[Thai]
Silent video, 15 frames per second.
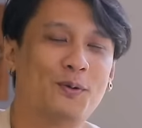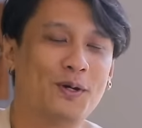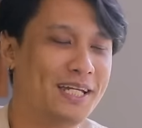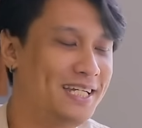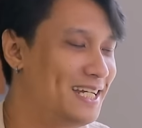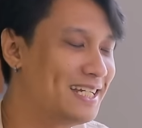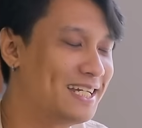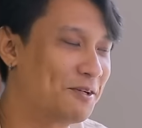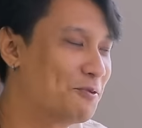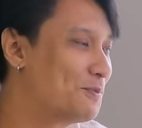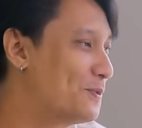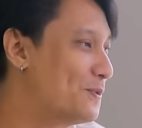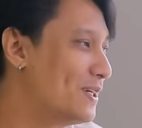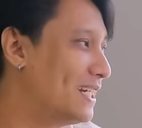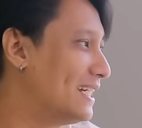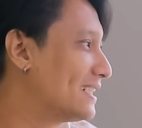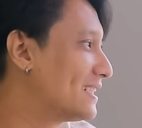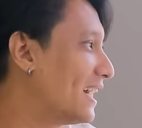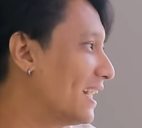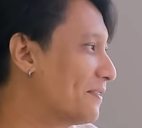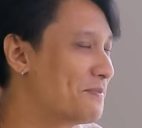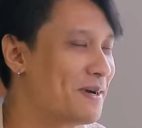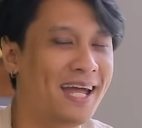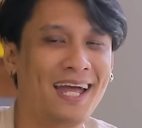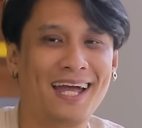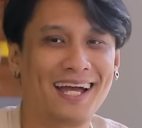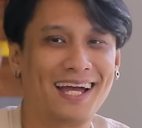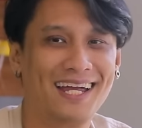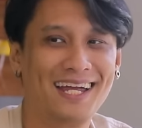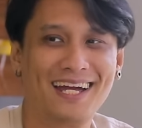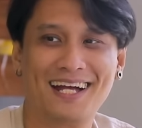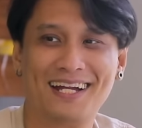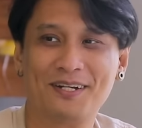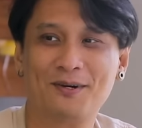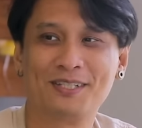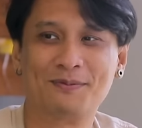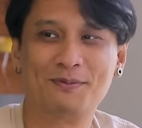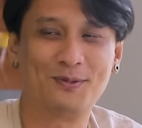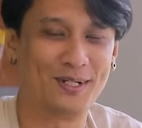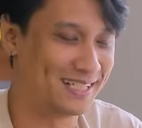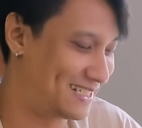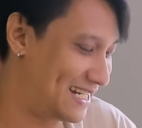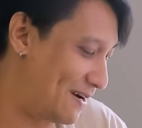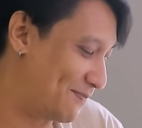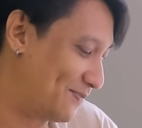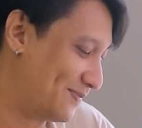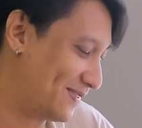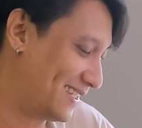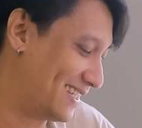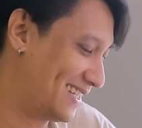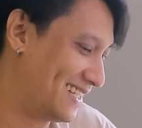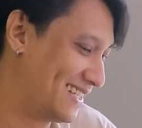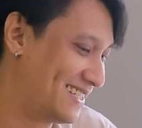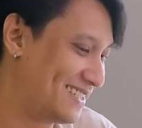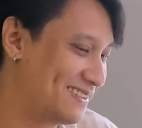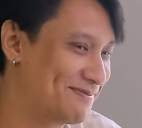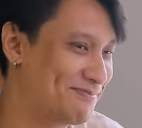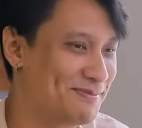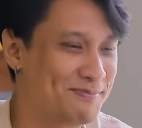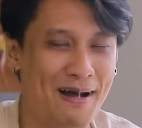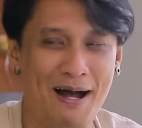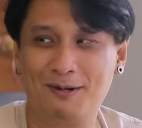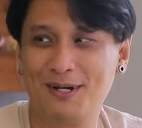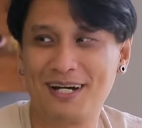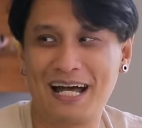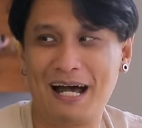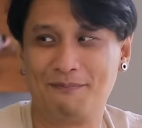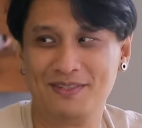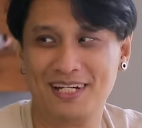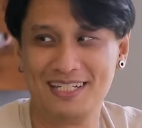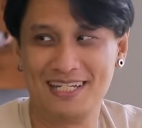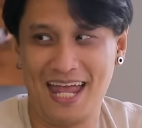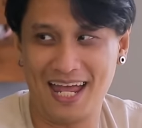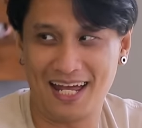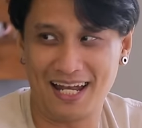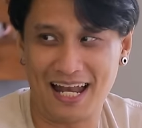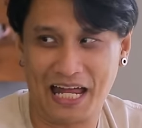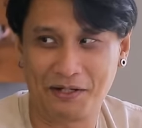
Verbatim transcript: โหไอ้เฮียอย่างกูพูดเลยสัตว์แม่งเฮียโดนตำรวจจับเมาแล้วขับเยอะแยะห